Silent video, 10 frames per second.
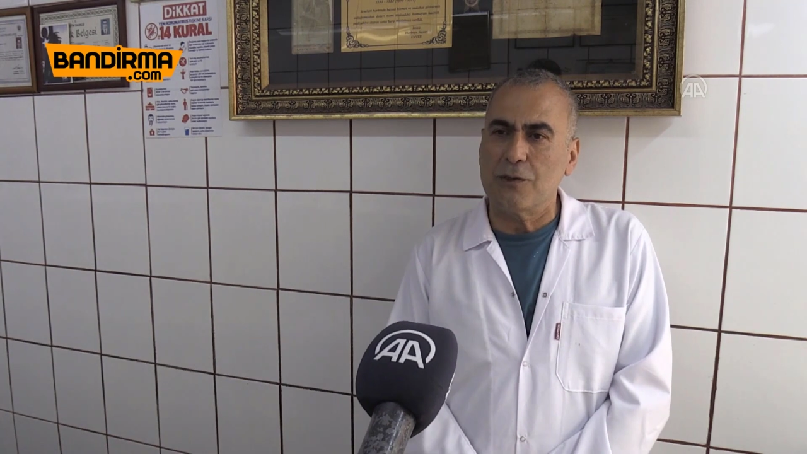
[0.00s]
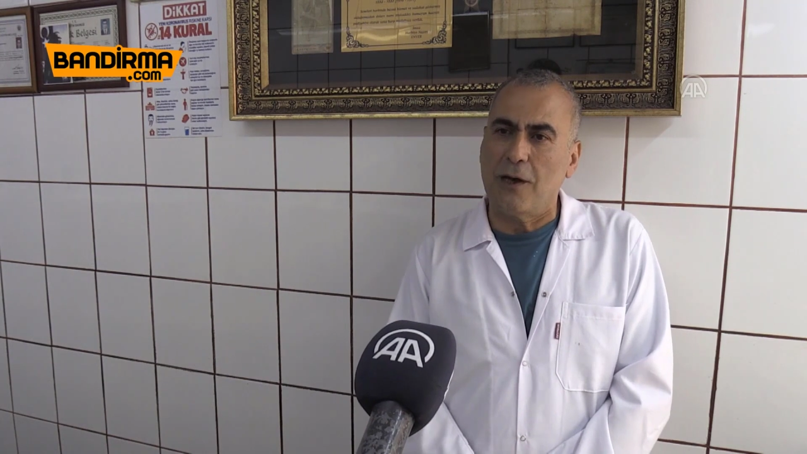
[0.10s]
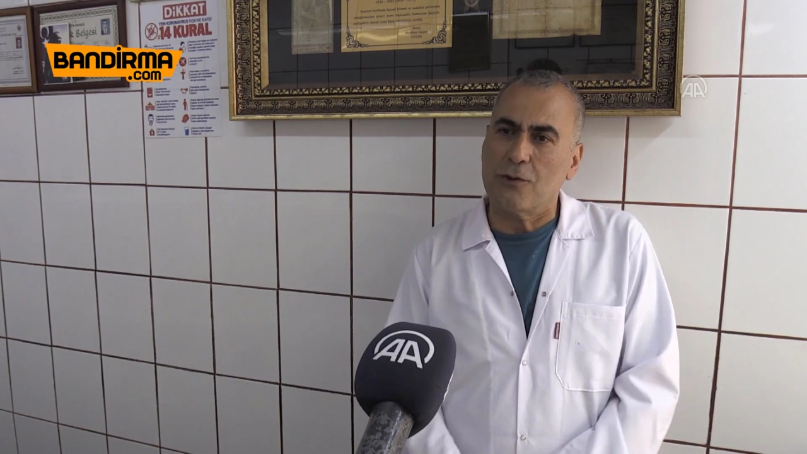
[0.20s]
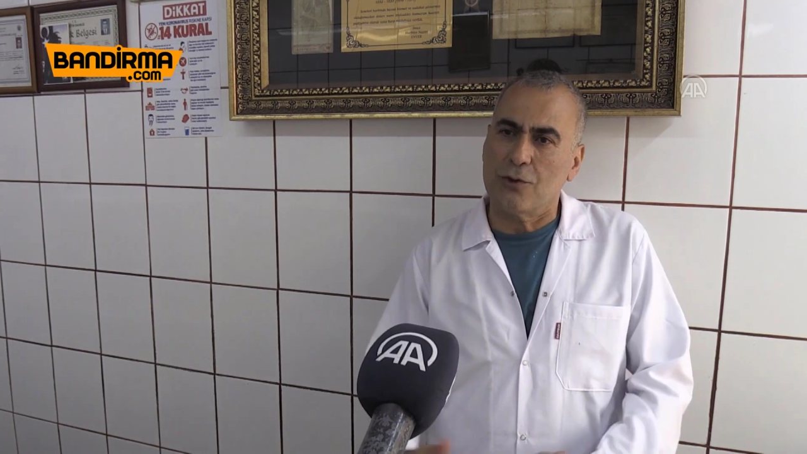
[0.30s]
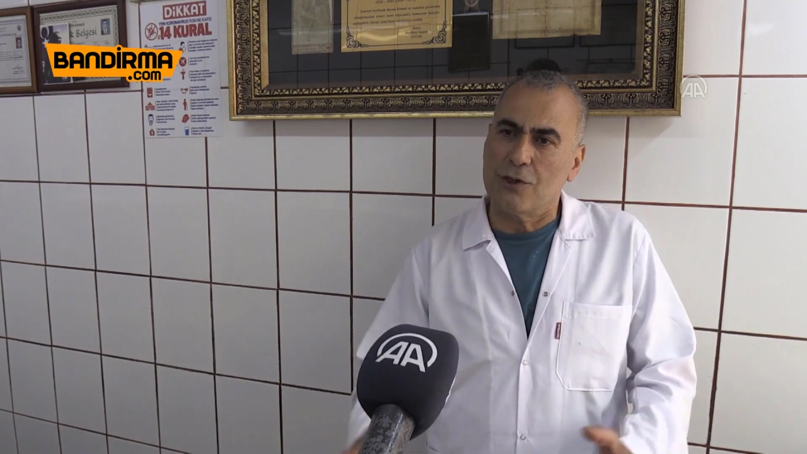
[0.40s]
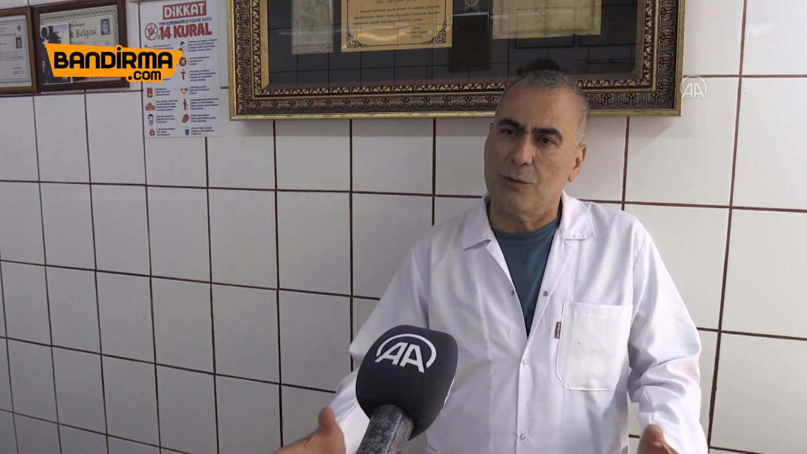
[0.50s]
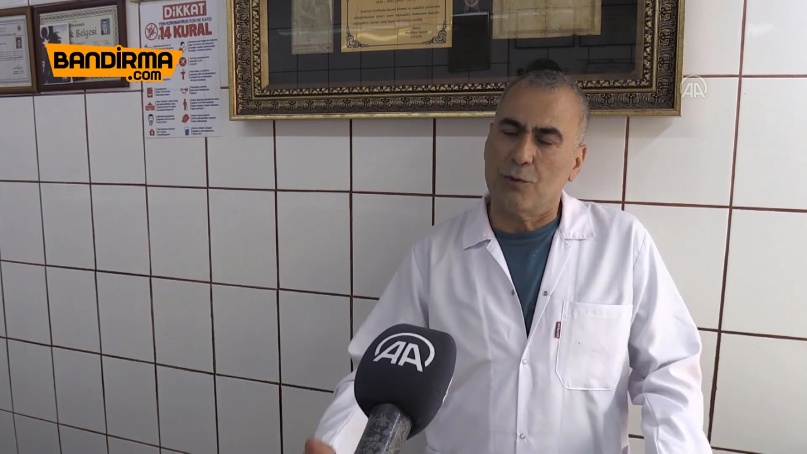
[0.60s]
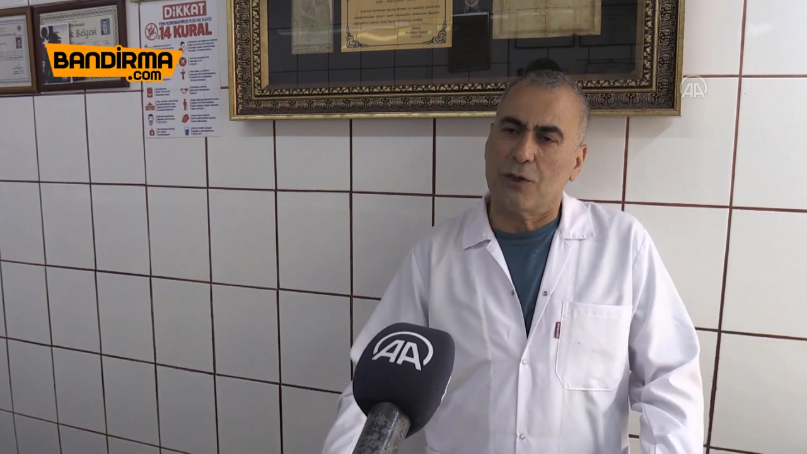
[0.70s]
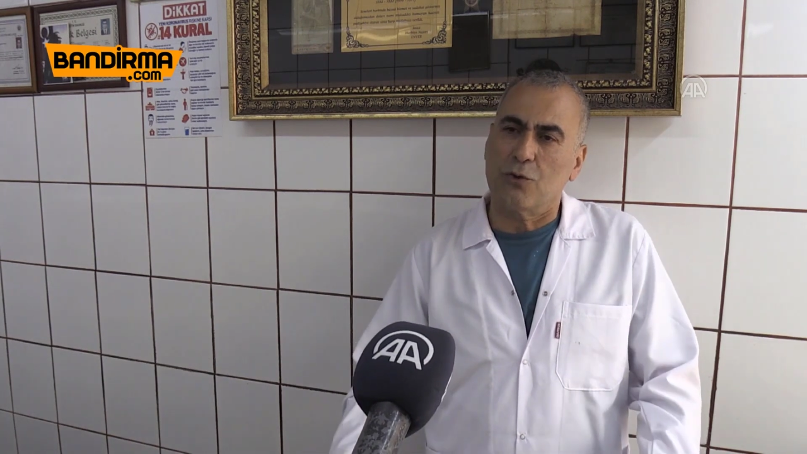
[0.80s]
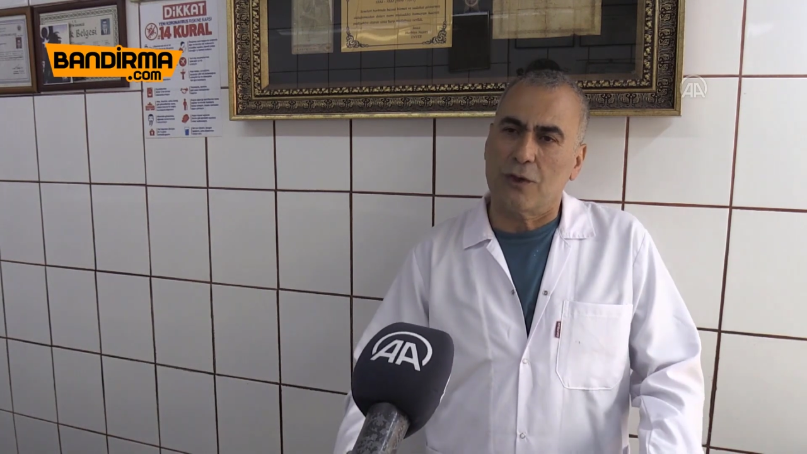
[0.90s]
Daha sonra işte
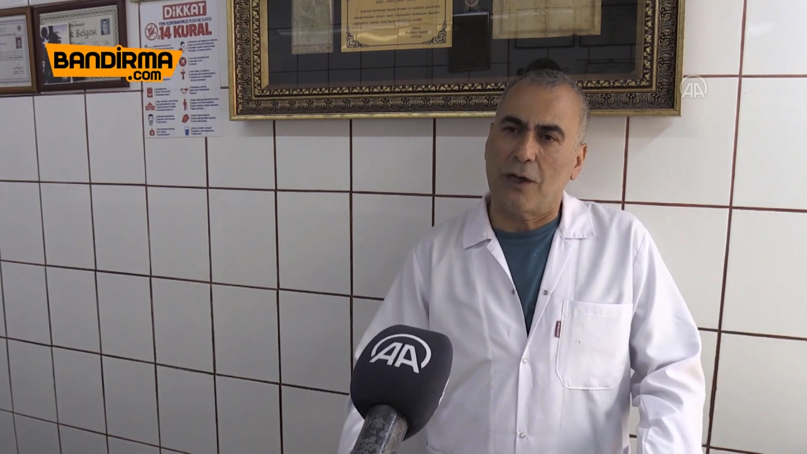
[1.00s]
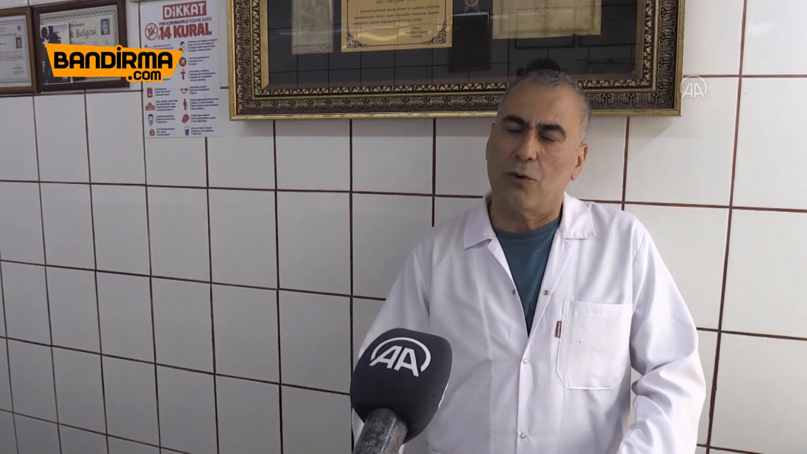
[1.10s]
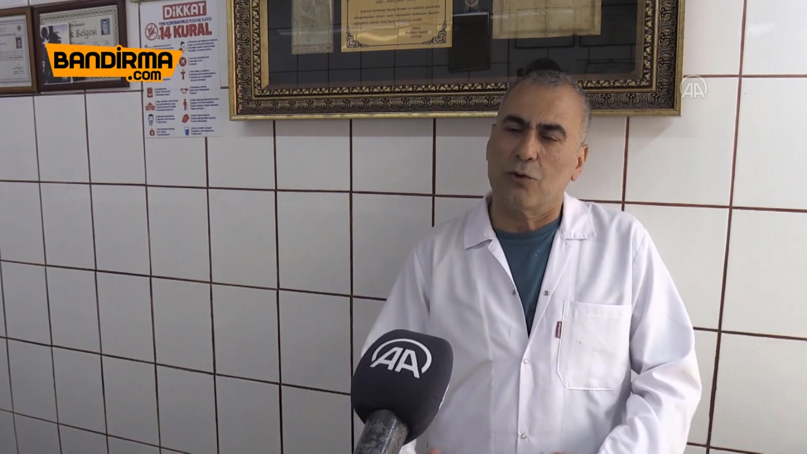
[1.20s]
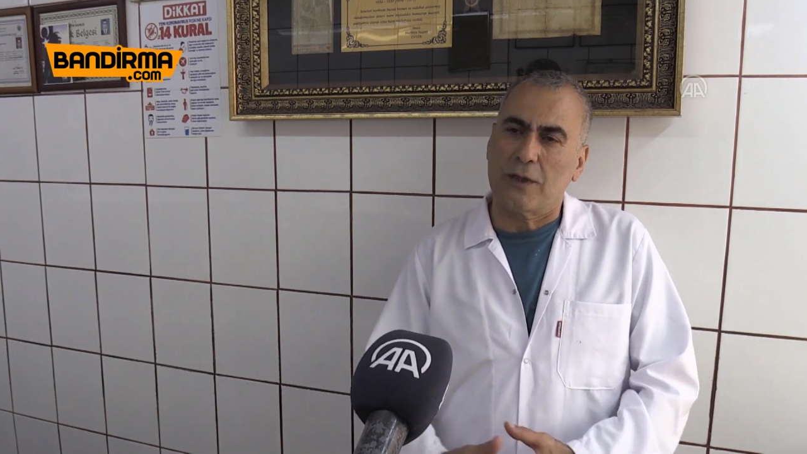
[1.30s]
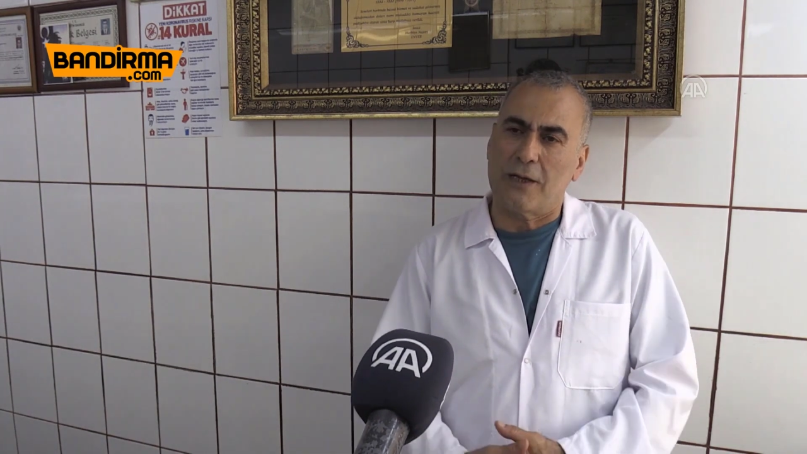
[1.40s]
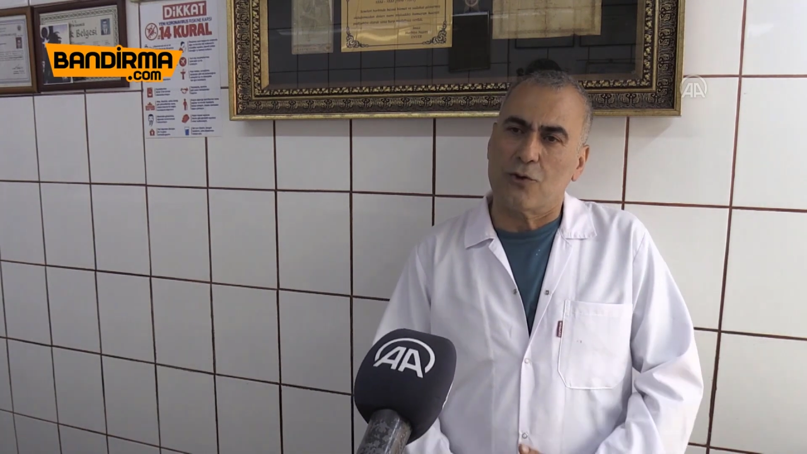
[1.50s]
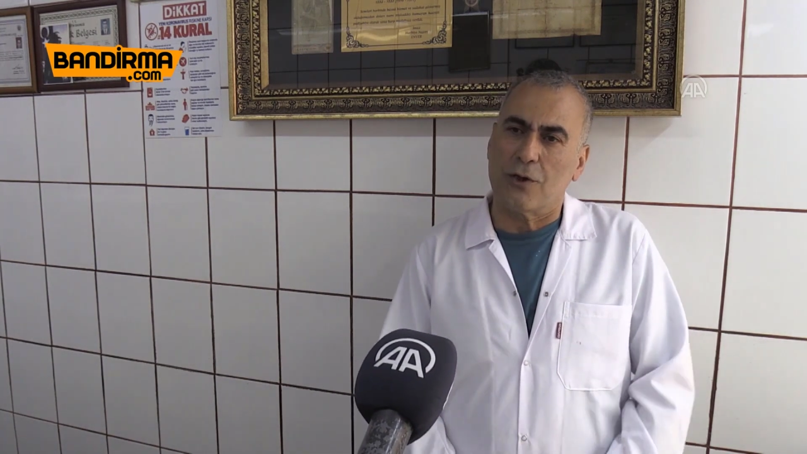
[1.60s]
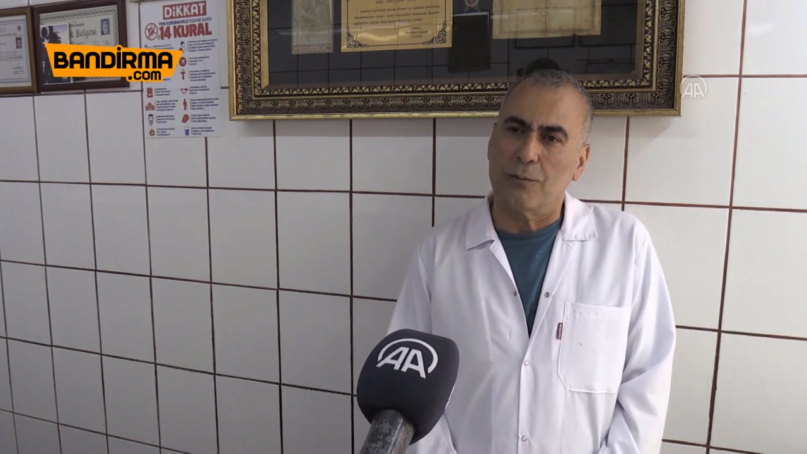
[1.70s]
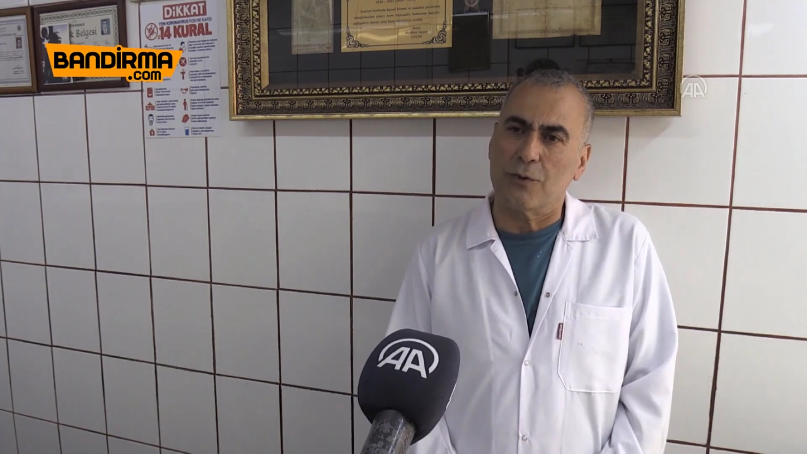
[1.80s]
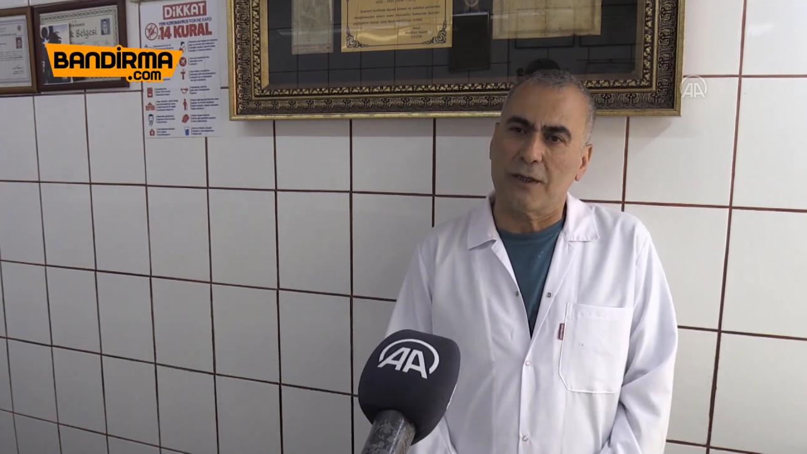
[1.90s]
buradaki dükkan olduktan
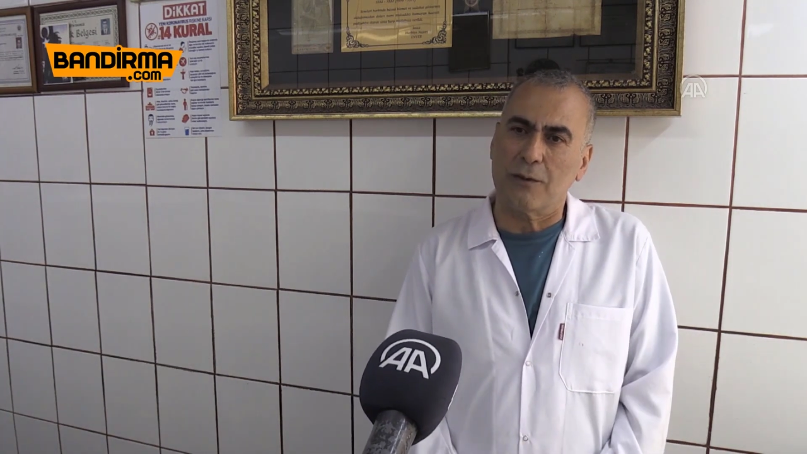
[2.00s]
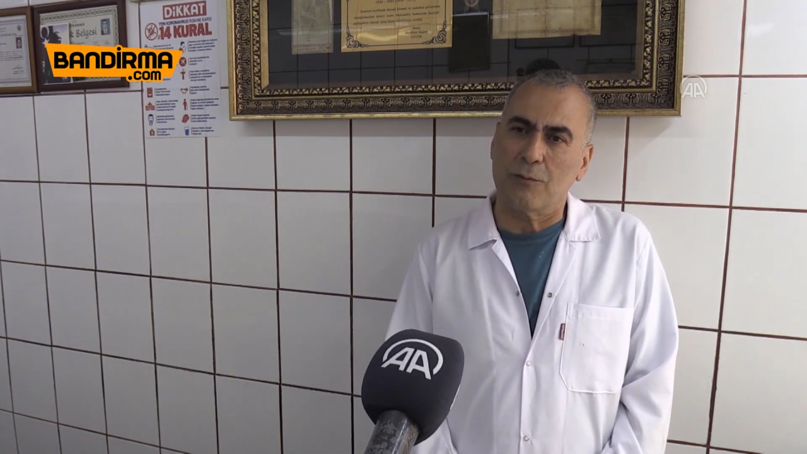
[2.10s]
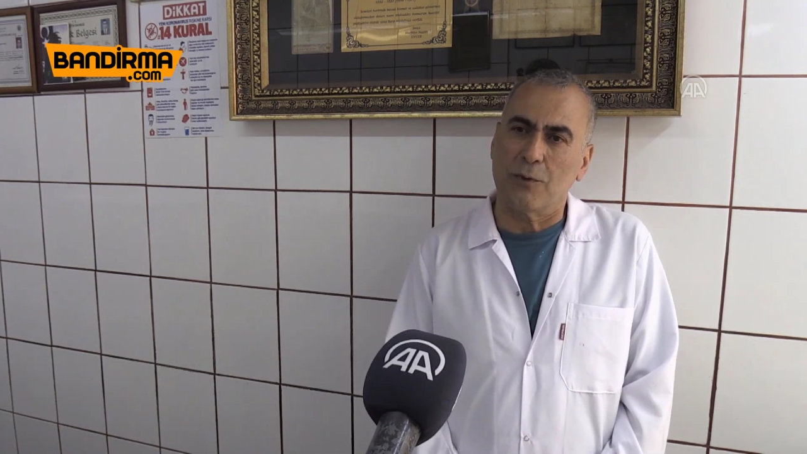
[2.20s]
sonra buradaki